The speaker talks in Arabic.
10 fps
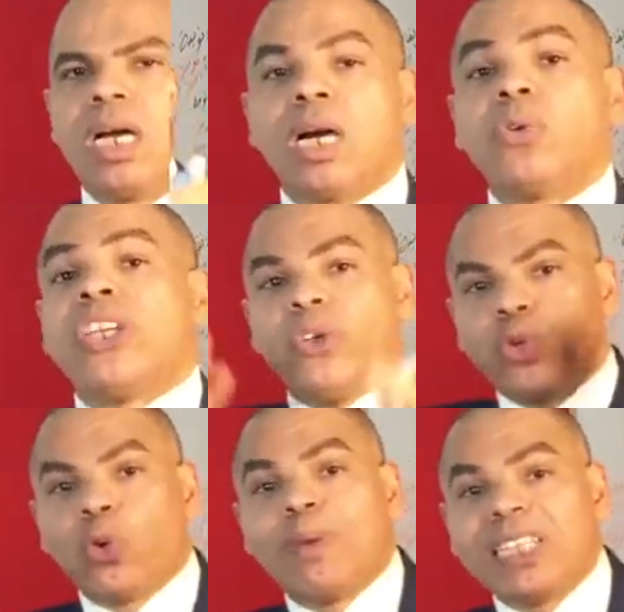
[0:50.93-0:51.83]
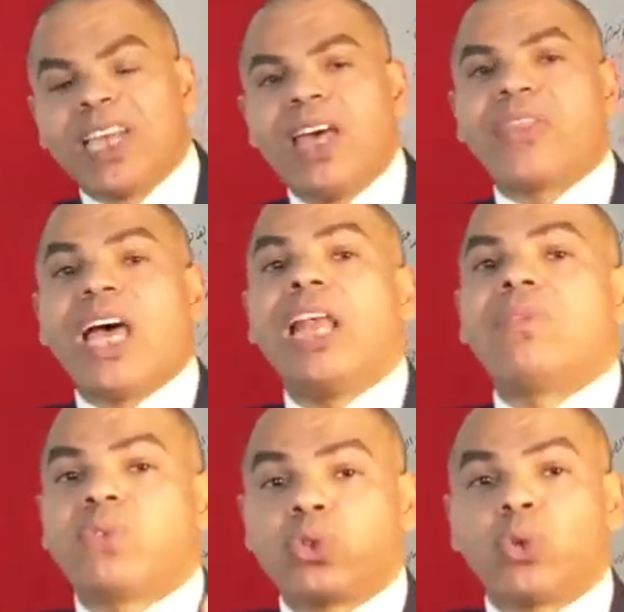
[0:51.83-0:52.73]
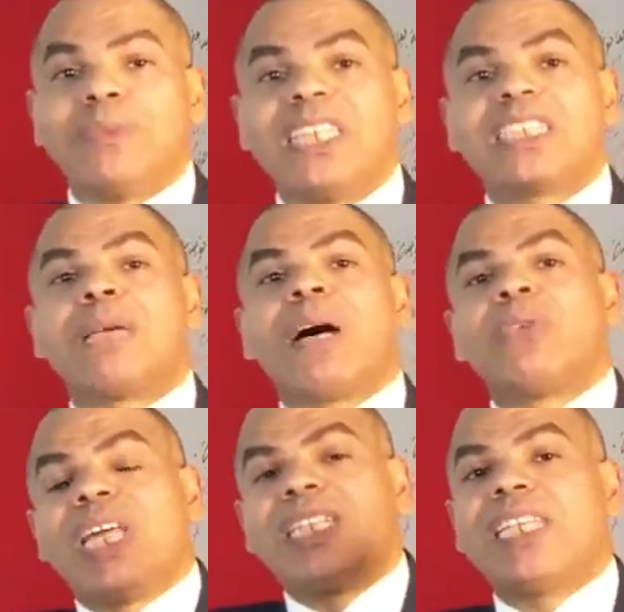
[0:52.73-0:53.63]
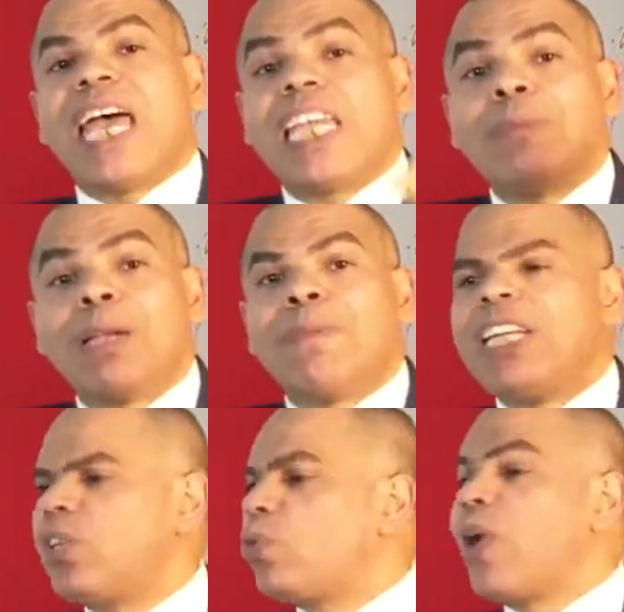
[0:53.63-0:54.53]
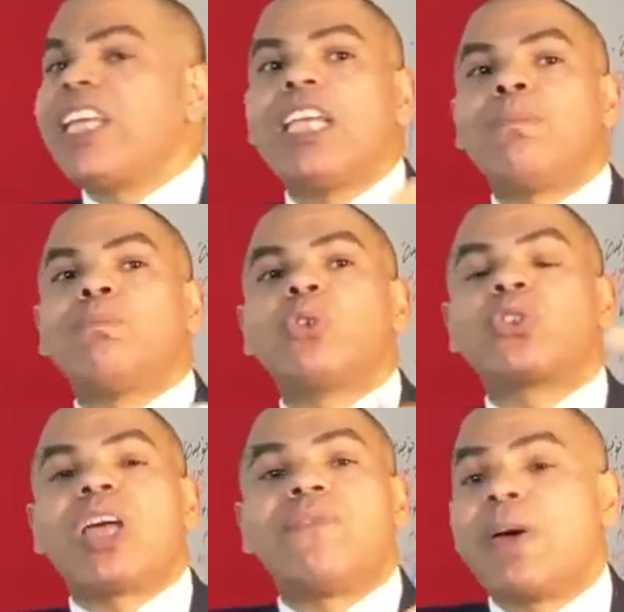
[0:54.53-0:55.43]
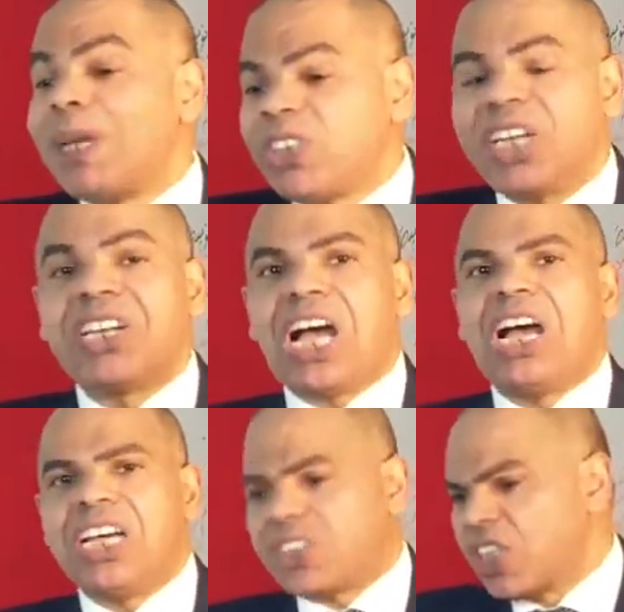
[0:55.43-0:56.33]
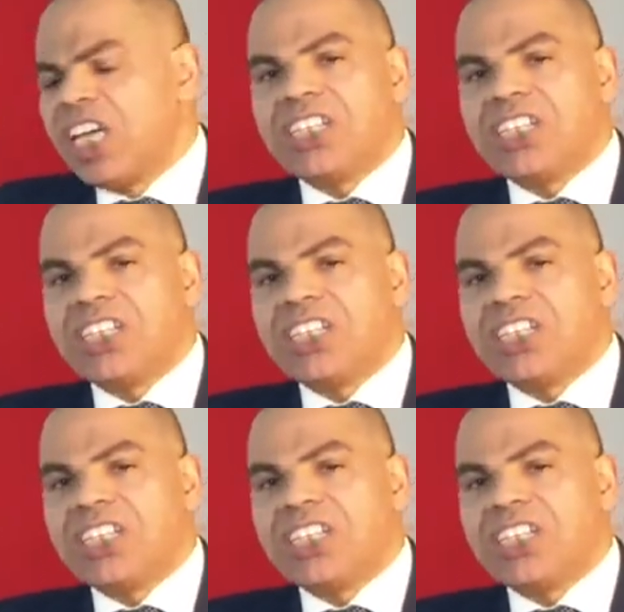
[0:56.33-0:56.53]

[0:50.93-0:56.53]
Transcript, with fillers: قانون العقوبات هذا 1937 أيام الملك وأيام مصطفى باشا النحاس